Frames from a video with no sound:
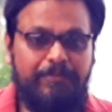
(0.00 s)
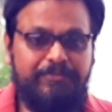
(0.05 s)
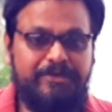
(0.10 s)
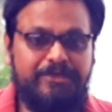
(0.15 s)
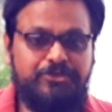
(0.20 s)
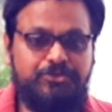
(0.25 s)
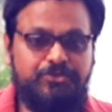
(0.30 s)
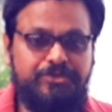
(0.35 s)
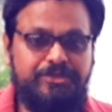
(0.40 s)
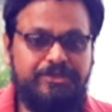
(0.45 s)

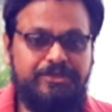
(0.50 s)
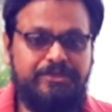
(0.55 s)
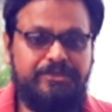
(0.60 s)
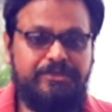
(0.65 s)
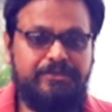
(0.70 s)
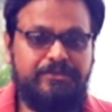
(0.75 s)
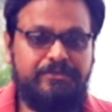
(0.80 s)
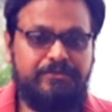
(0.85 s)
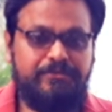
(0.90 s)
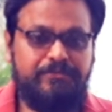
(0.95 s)
আমরা যদি
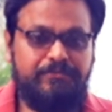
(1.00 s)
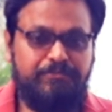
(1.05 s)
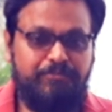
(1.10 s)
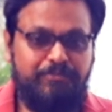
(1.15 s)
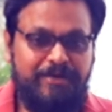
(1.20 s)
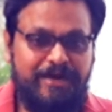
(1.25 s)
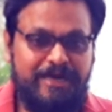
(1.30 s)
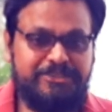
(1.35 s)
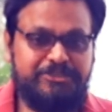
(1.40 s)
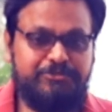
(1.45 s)

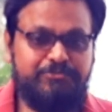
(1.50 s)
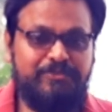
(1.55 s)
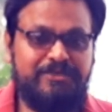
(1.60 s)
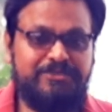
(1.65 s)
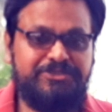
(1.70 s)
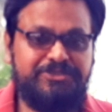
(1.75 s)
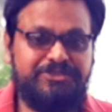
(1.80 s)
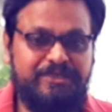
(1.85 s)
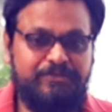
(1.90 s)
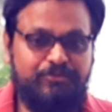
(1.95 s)
মার্চ
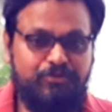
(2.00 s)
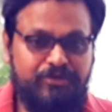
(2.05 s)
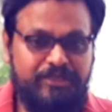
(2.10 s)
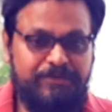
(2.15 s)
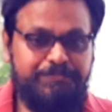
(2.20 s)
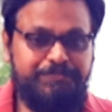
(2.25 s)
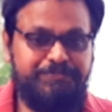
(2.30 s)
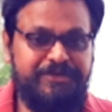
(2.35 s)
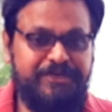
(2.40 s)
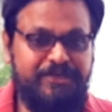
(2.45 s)
মাস এবং
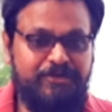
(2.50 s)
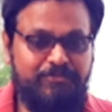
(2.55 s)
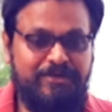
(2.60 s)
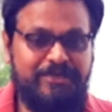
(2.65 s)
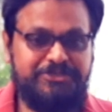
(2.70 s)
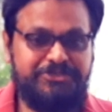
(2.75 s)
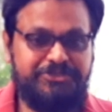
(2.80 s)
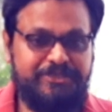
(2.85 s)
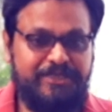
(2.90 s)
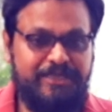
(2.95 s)
এপ্রিল
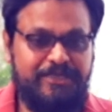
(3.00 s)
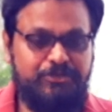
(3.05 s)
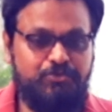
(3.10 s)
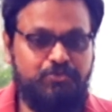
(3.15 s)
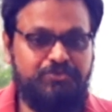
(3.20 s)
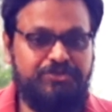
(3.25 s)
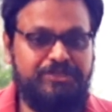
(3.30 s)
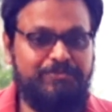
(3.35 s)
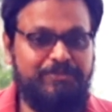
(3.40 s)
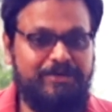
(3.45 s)
মাস এই
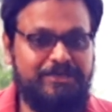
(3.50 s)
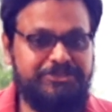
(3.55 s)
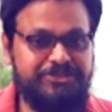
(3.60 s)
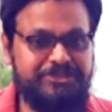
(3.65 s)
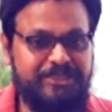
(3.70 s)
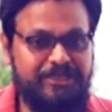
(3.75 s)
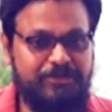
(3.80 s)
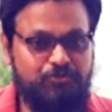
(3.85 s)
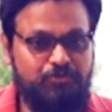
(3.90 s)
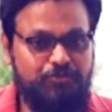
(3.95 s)
দুটি
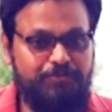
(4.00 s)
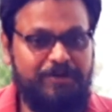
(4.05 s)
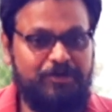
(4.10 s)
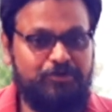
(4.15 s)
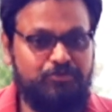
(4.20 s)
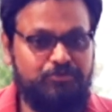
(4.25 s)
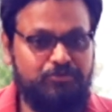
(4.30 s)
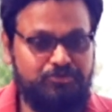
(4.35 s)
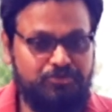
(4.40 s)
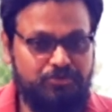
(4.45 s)
মাসকে খুব
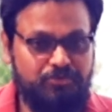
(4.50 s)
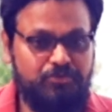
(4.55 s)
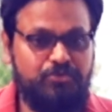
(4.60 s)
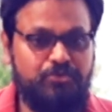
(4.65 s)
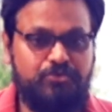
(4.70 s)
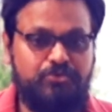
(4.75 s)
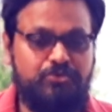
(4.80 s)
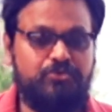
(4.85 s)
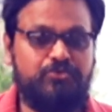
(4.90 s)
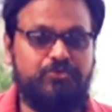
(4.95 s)
ভালো মতন
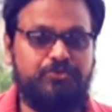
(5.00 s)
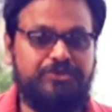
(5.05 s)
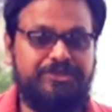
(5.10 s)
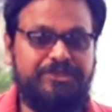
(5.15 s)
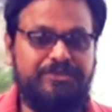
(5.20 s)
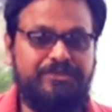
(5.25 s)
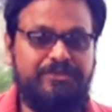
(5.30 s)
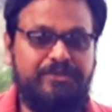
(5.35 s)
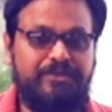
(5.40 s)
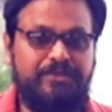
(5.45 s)
লক্ষ্য করি
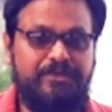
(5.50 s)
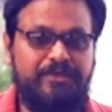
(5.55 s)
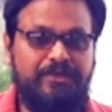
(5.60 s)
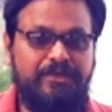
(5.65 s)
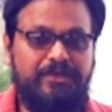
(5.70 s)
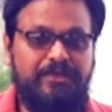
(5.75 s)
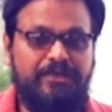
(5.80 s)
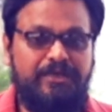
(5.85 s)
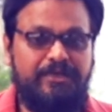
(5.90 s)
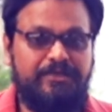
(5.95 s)

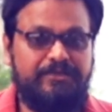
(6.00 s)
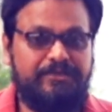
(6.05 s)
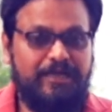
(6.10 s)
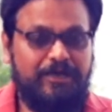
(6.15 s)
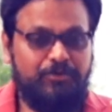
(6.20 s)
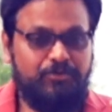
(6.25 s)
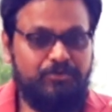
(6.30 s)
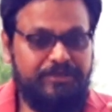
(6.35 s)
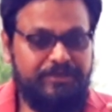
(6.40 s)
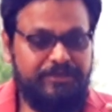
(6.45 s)

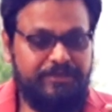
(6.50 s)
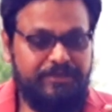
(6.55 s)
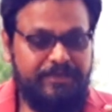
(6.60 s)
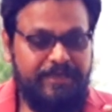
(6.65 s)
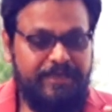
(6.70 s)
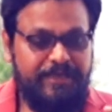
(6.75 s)
তাহলে